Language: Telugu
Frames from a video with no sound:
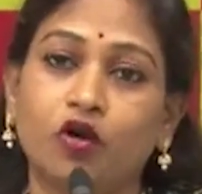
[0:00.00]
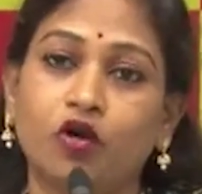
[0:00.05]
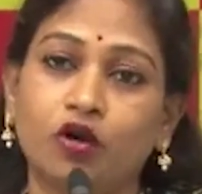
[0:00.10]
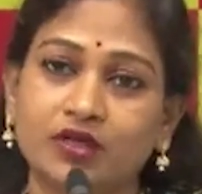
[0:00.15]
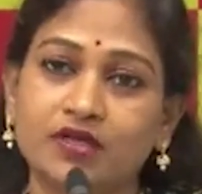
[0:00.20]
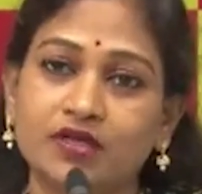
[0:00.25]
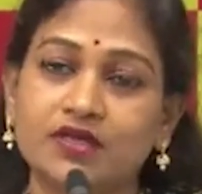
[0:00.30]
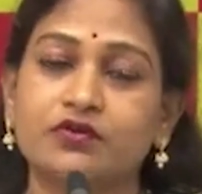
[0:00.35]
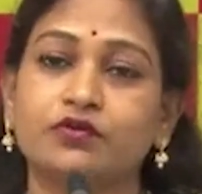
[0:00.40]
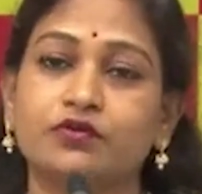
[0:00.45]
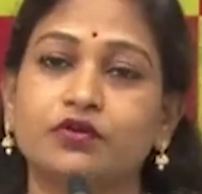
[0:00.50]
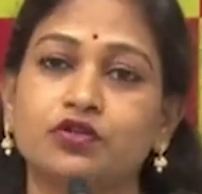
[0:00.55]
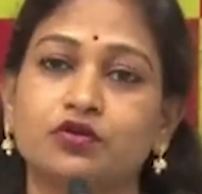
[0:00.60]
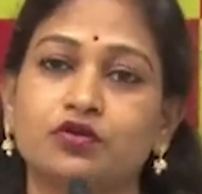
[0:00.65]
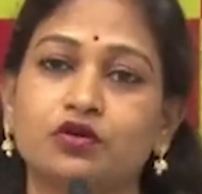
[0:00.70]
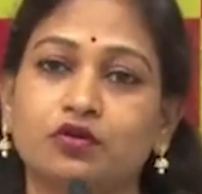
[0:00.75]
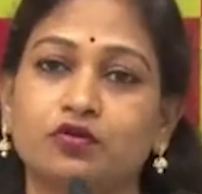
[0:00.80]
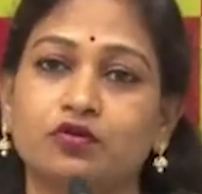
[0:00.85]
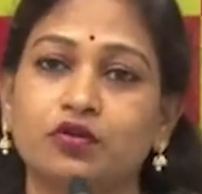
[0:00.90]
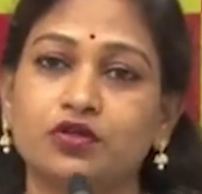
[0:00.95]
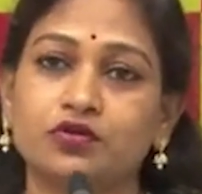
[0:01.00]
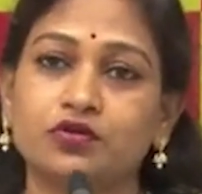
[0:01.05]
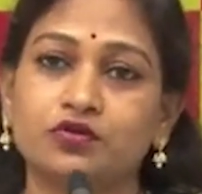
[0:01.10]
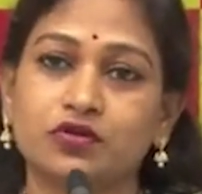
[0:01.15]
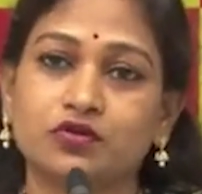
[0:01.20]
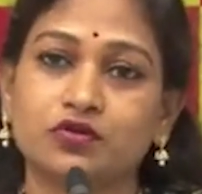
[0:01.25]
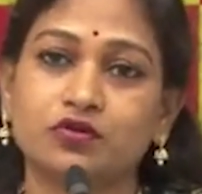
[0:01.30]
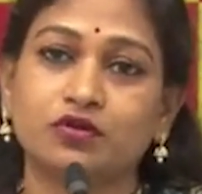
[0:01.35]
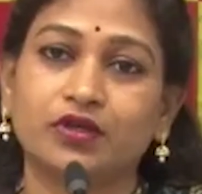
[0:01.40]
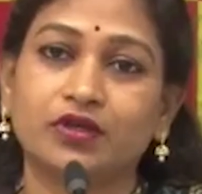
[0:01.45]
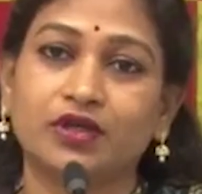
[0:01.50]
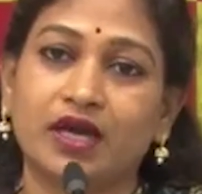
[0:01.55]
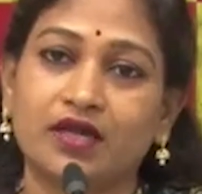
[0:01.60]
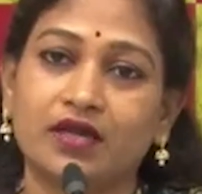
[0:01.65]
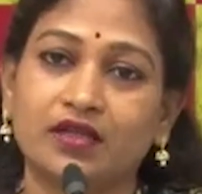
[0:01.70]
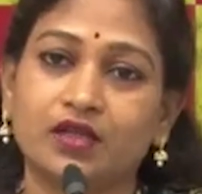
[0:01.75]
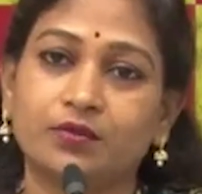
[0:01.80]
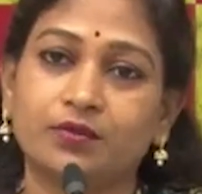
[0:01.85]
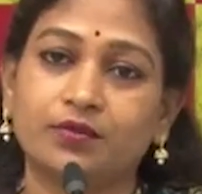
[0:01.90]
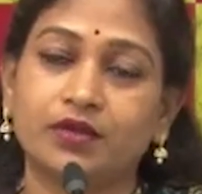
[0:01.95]
ఓటర్స్ విషయంలో కూడా చూసుకుంటే
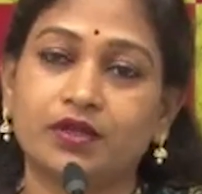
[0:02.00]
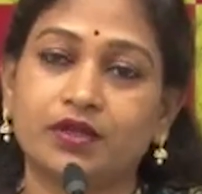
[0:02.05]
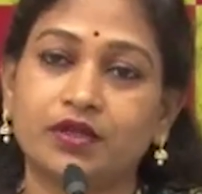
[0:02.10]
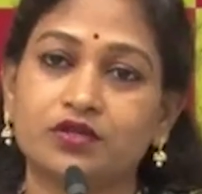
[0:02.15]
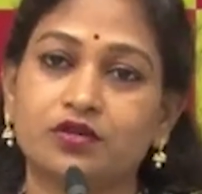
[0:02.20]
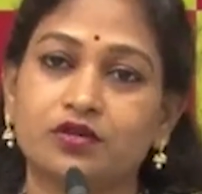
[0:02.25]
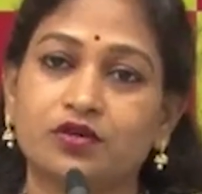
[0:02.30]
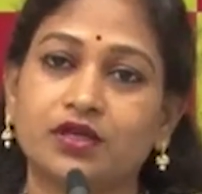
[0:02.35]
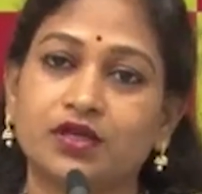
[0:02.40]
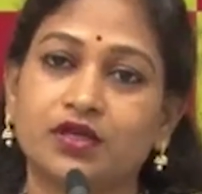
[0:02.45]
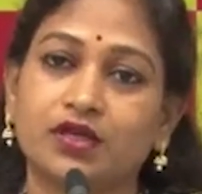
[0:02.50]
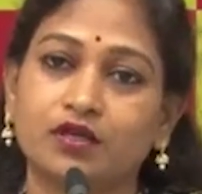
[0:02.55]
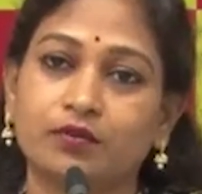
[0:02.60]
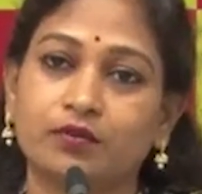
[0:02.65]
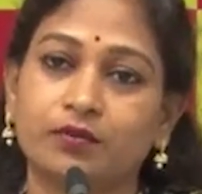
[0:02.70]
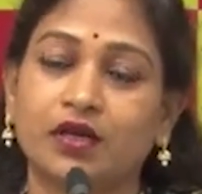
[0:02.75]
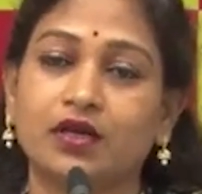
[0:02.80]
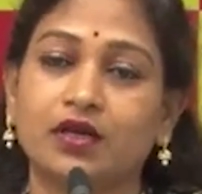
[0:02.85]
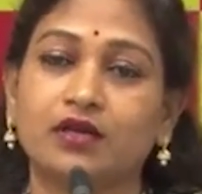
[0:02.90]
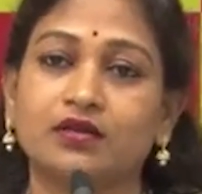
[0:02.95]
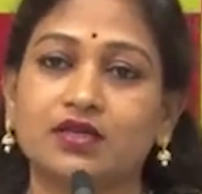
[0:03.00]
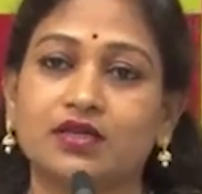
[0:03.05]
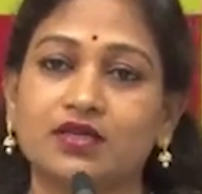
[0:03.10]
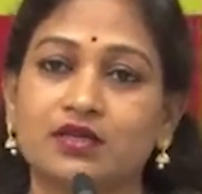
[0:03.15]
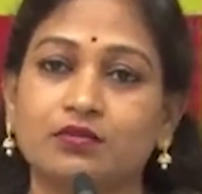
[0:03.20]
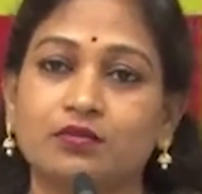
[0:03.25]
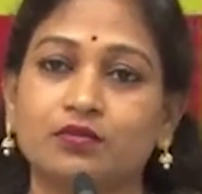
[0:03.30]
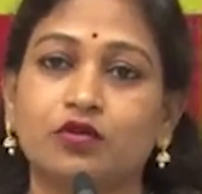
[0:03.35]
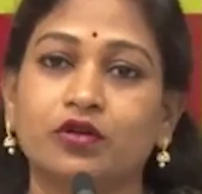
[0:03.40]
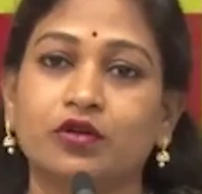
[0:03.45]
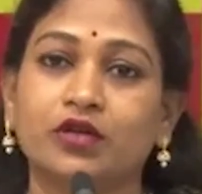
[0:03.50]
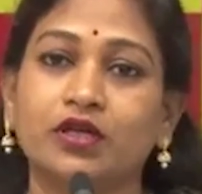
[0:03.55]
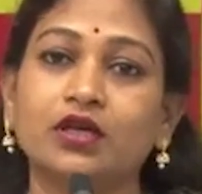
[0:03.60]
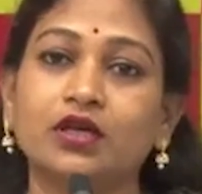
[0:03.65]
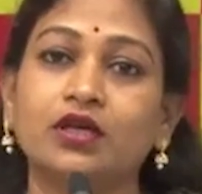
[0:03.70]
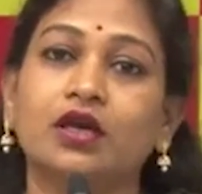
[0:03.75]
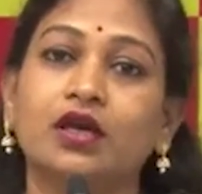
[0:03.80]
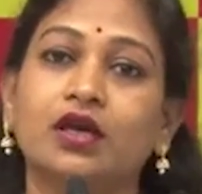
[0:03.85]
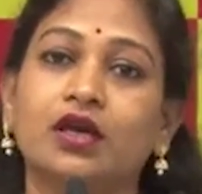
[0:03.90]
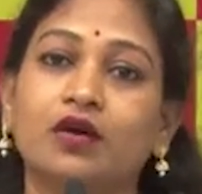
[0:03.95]
ఆంధ్రప్రదేశ్లోనే కాదు భారతదేశంలోనే
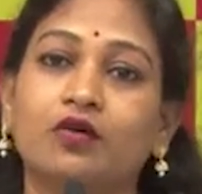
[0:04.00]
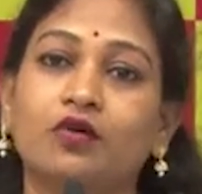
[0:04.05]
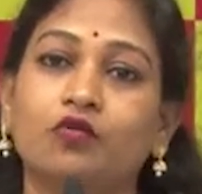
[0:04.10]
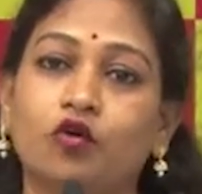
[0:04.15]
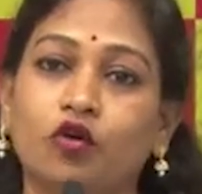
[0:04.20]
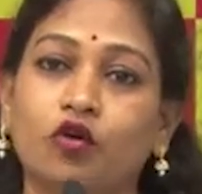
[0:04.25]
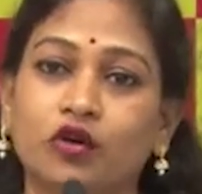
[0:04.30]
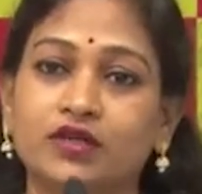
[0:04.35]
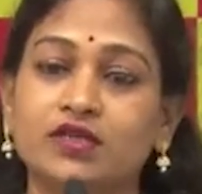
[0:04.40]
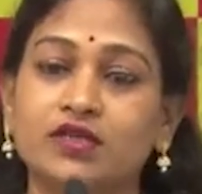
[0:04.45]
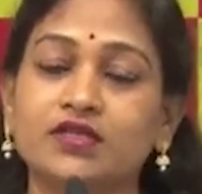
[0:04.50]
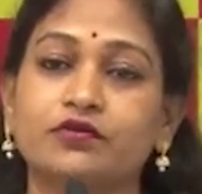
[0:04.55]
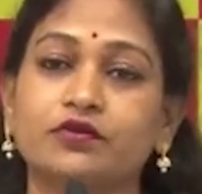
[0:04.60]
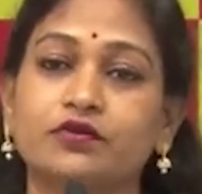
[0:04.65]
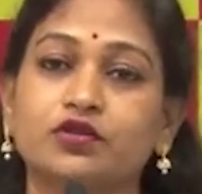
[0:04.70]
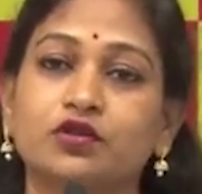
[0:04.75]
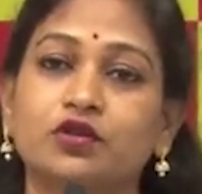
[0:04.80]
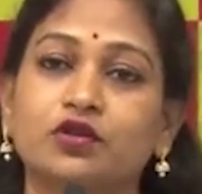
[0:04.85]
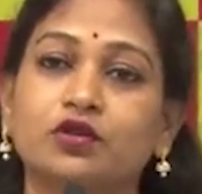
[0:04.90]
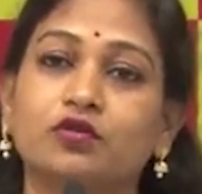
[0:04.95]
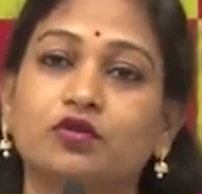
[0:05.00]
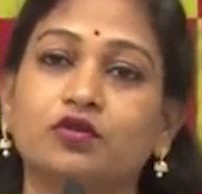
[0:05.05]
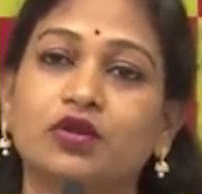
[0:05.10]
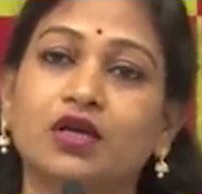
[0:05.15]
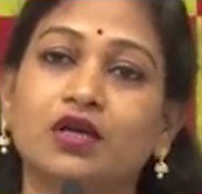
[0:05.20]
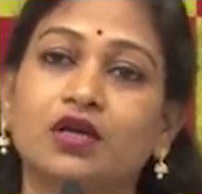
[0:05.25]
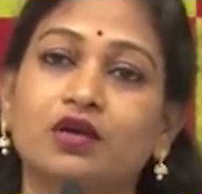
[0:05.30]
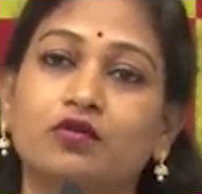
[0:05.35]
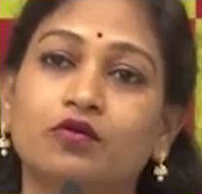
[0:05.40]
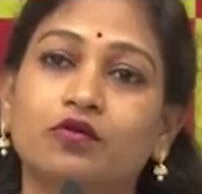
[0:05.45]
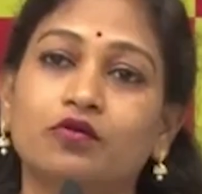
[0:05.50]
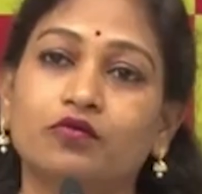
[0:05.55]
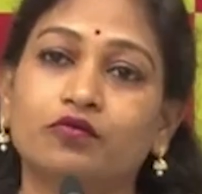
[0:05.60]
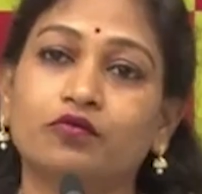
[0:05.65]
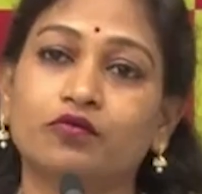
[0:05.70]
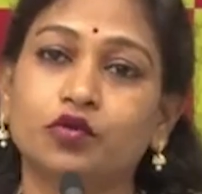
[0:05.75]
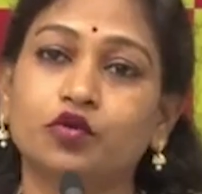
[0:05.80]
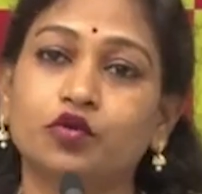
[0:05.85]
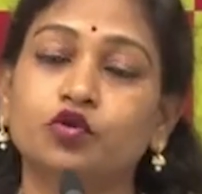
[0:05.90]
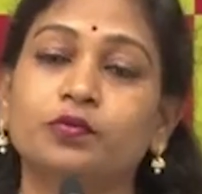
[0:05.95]
ఓటర్స్ విషయంలో కూడా
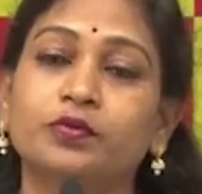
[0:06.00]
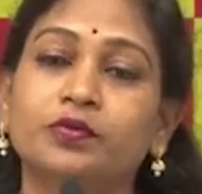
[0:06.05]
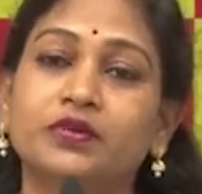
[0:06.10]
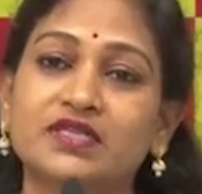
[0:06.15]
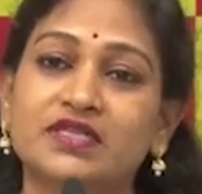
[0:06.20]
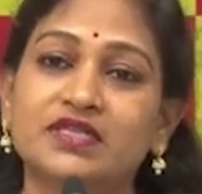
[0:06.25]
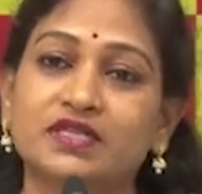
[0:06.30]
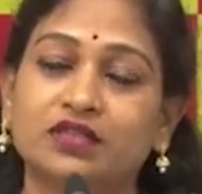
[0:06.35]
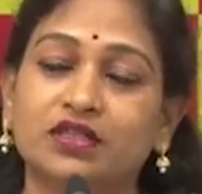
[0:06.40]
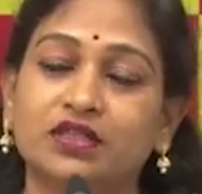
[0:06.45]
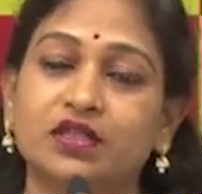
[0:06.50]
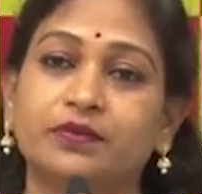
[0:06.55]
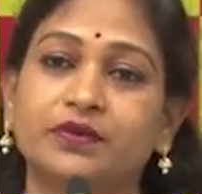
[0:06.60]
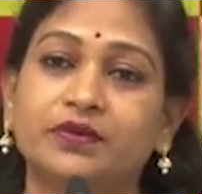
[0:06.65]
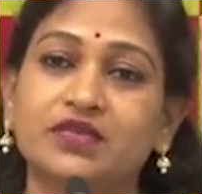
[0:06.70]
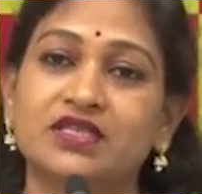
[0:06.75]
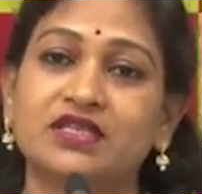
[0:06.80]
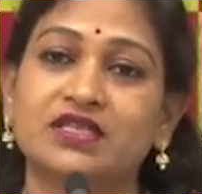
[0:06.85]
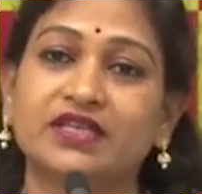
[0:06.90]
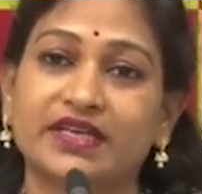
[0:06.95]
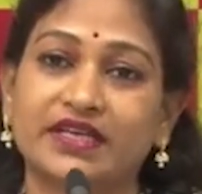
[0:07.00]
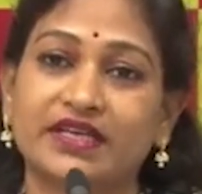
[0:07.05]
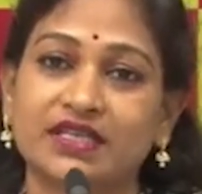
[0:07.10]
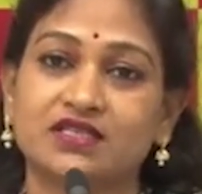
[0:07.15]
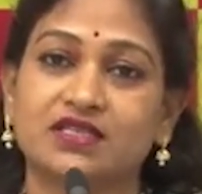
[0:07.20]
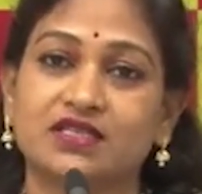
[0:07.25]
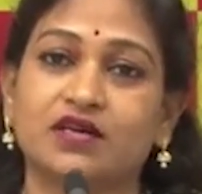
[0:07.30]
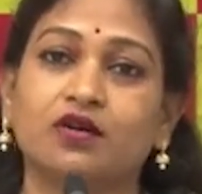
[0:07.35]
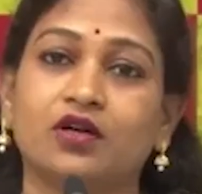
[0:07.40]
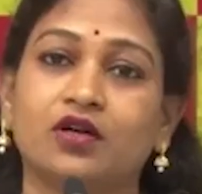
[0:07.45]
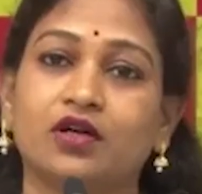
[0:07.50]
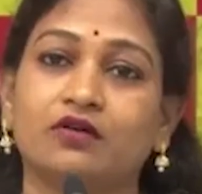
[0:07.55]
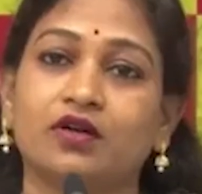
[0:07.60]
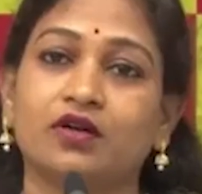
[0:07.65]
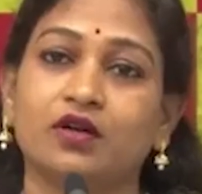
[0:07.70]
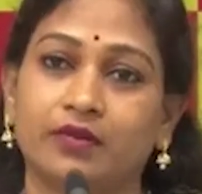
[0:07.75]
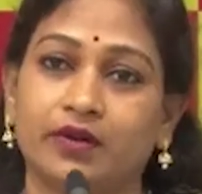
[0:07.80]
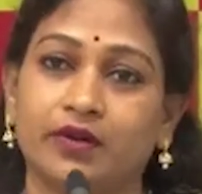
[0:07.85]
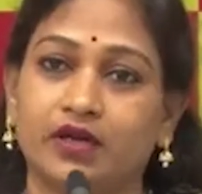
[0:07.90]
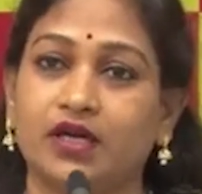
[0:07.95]
టూ పర్సెంట్ త్రీ పర్సెంట్ ఎగస్ట్రా ఉన్న
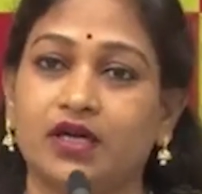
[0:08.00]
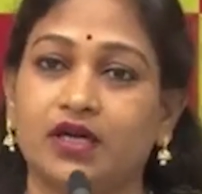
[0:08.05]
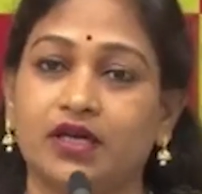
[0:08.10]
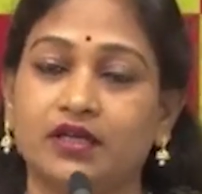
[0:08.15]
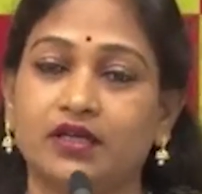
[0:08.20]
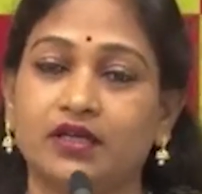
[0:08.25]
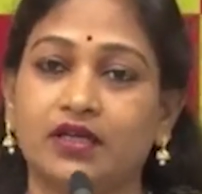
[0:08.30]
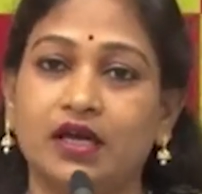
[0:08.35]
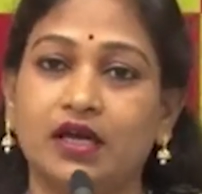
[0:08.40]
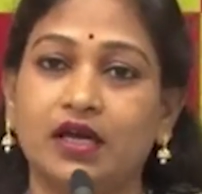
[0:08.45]
వాళ్ళు మహిళలే